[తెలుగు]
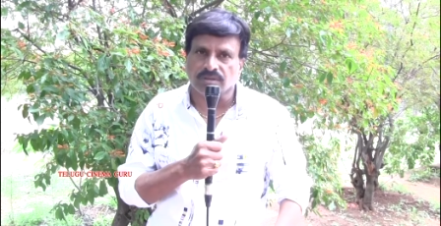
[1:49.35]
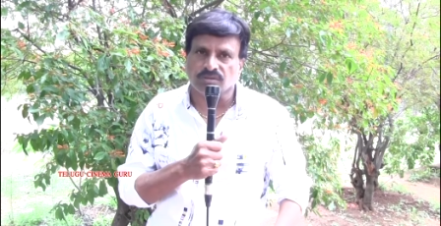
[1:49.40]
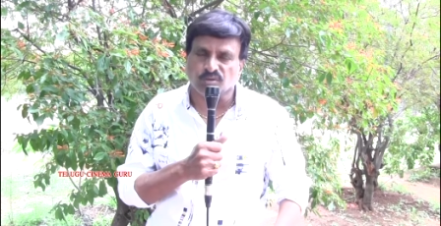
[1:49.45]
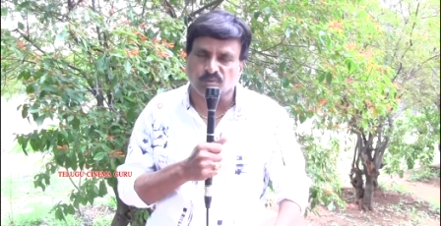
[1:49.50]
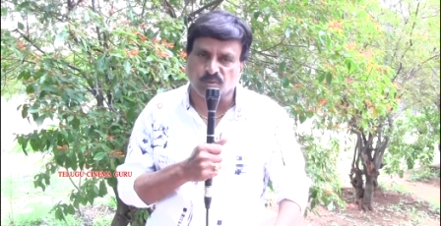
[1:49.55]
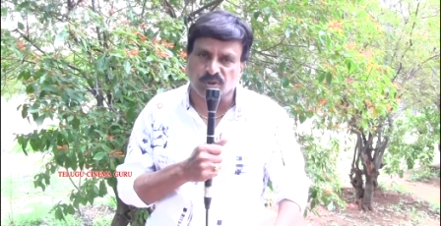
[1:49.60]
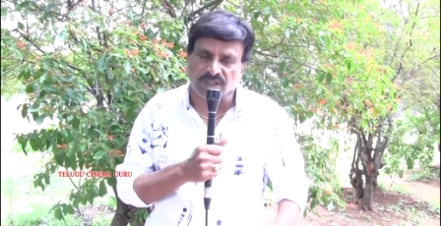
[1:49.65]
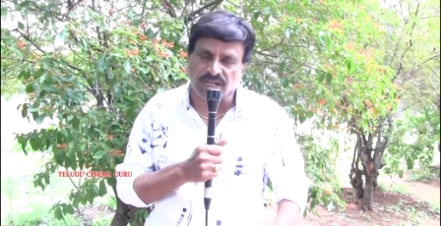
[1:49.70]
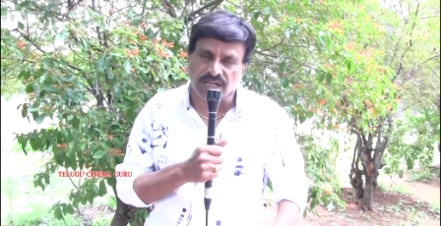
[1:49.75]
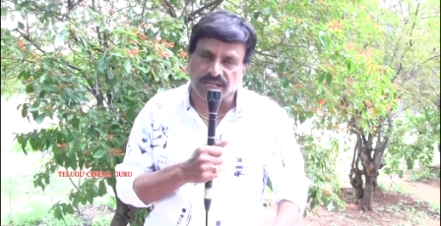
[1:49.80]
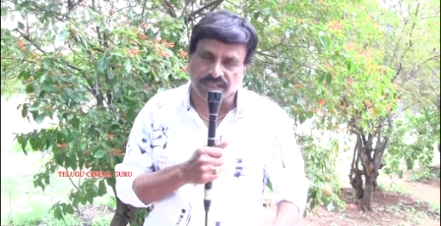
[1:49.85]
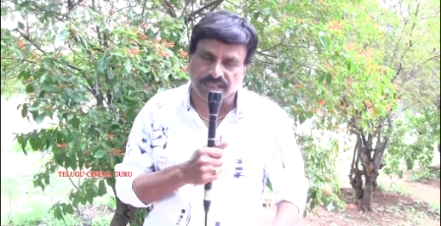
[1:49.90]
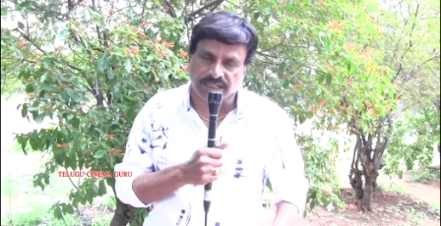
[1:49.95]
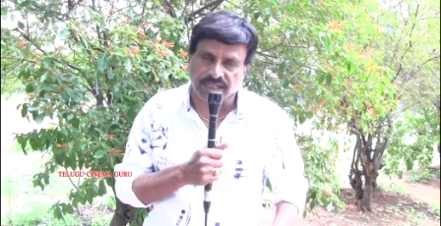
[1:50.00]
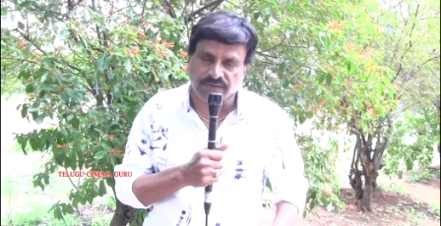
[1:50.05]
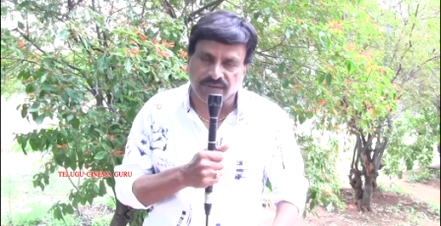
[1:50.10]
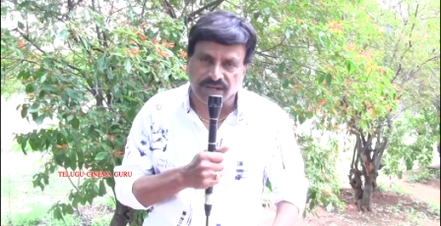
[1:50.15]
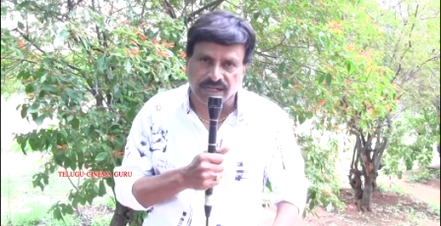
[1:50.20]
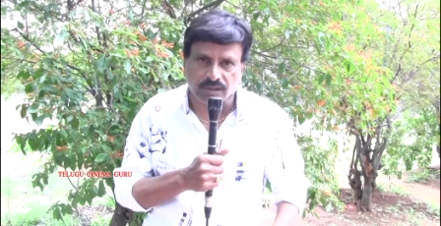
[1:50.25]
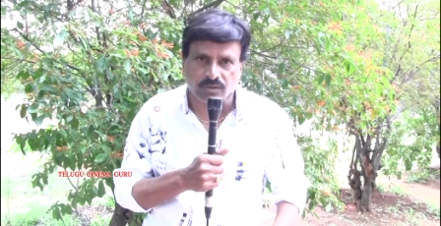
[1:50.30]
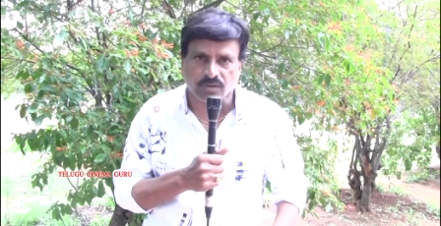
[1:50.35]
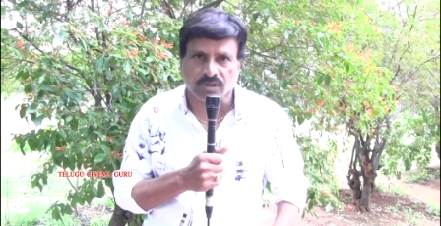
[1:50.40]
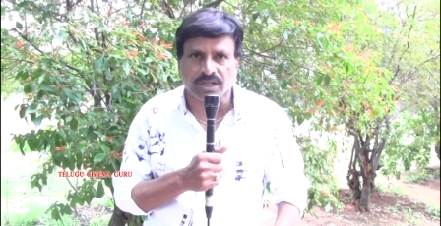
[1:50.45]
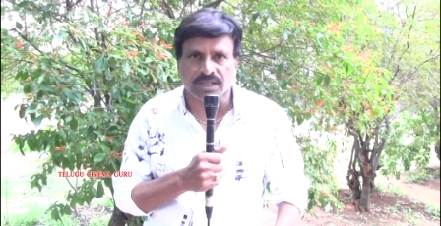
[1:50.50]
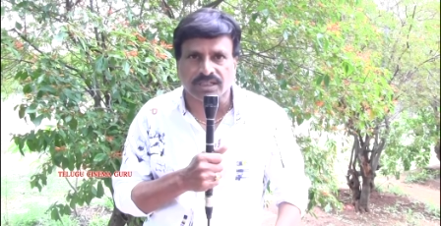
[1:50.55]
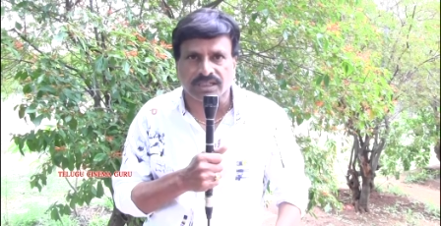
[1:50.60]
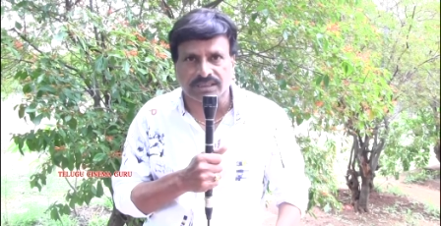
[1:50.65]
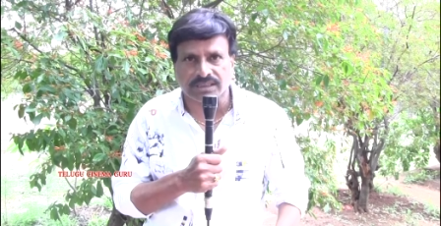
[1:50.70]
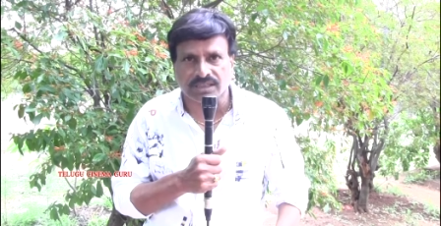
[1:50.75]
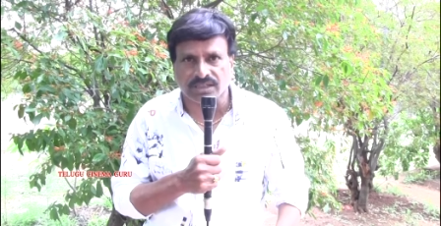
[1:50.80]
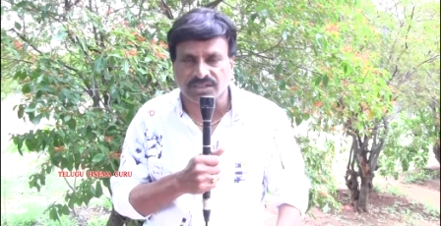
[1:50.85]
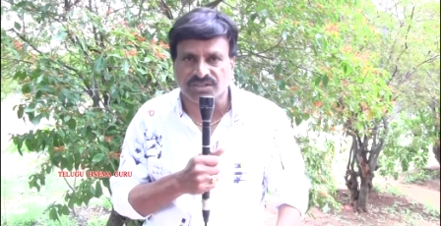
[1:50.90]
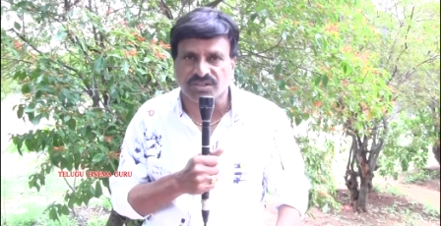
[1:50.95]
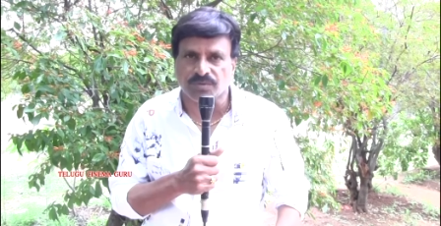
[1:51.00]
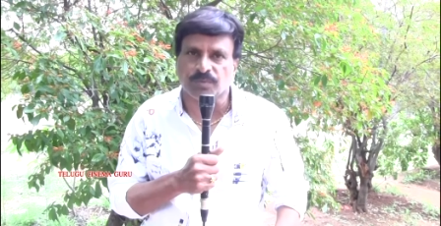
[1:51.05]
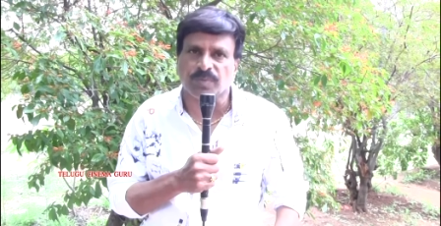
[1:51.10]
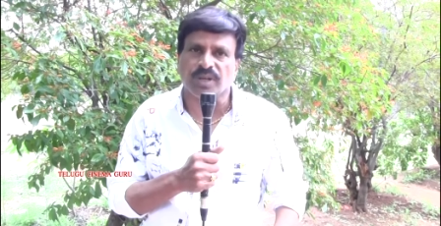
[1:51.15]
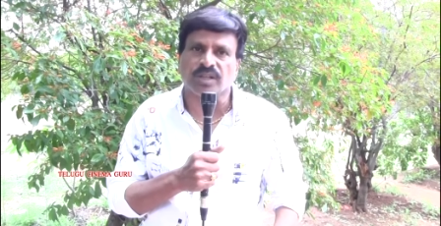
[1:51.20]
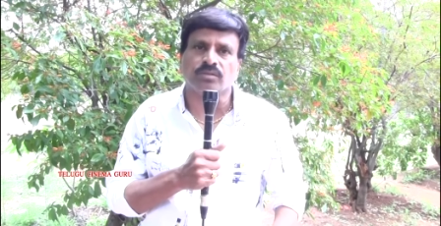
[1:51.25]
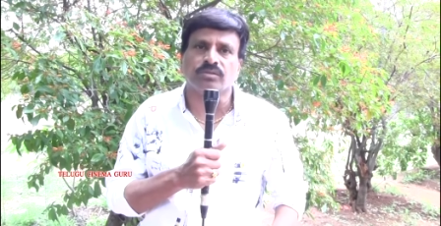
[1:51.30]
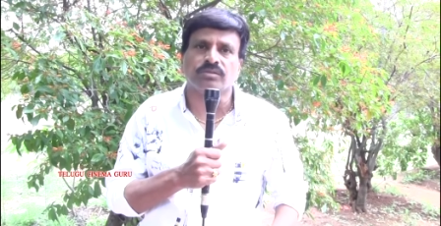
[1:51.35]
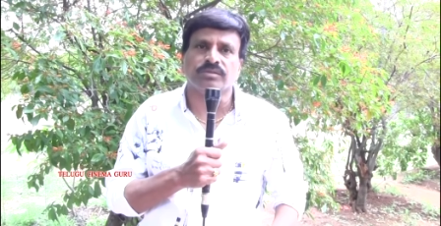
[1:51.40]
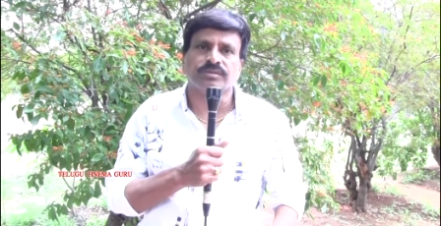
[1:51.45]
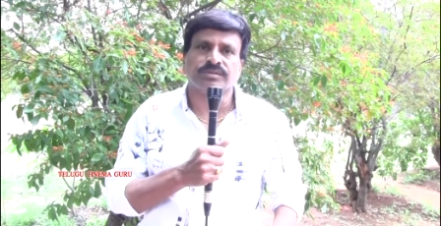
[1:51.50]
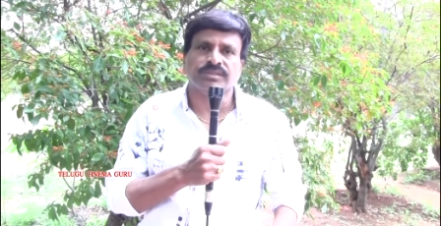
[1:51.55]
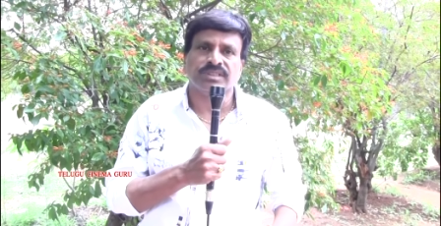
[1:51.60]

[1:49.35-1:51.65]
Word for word: సుమన్ గారికి వెంకట్రావు గారికి ఇద్దరికి చెప్పాను